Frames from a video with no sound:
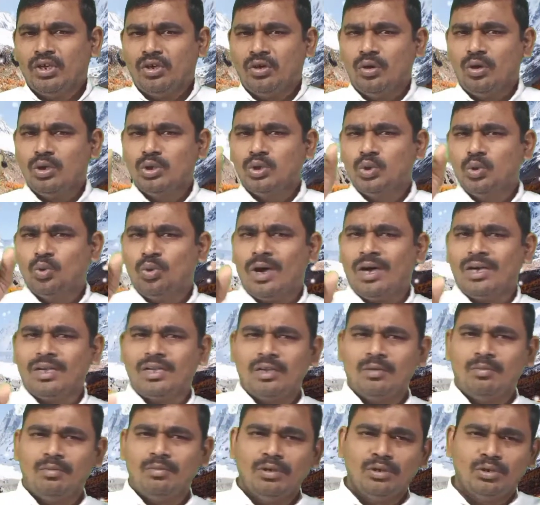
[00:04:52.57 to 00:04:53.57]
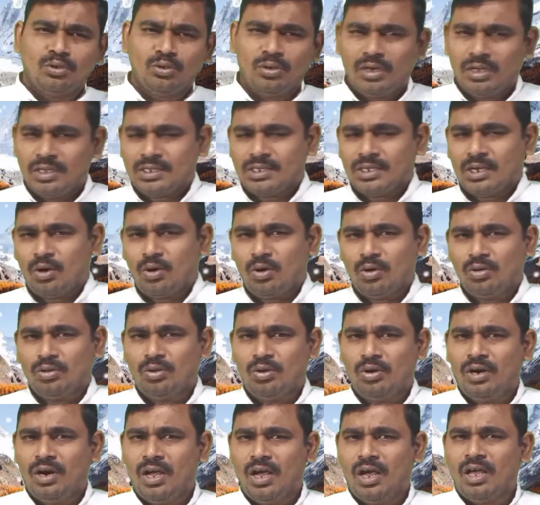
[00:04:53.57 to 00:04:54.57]
ఈరోజు వాక్యం ఇంటున్న
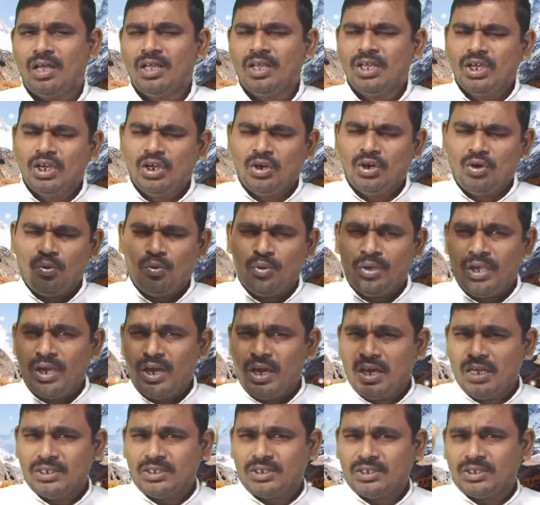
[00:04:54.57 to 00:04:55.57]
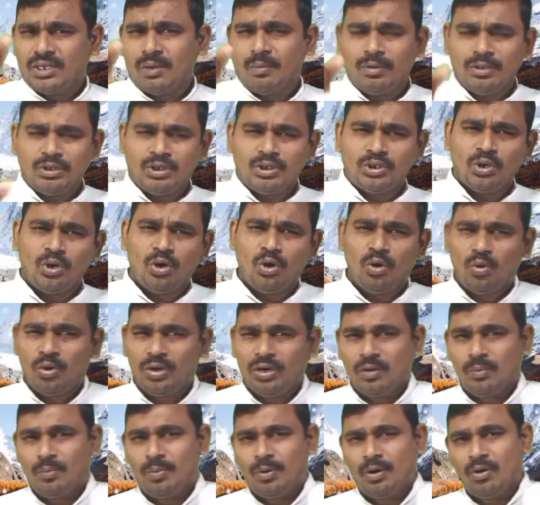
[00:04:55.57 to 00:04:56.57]
సహోదరుడా నువ్వు ఏ సమస్యలో
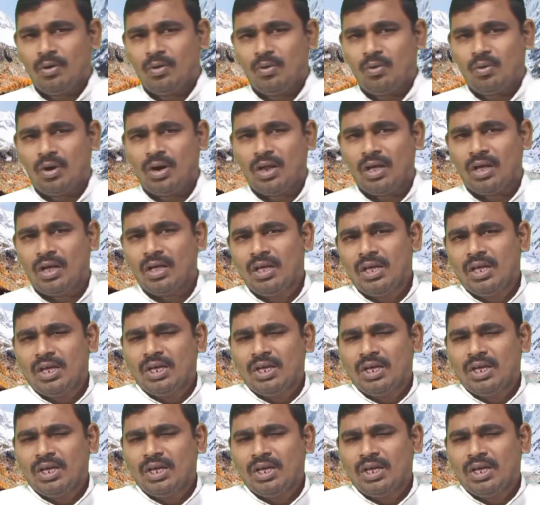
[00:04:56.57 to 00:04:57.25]
ఉన్నప్పుడు కూడా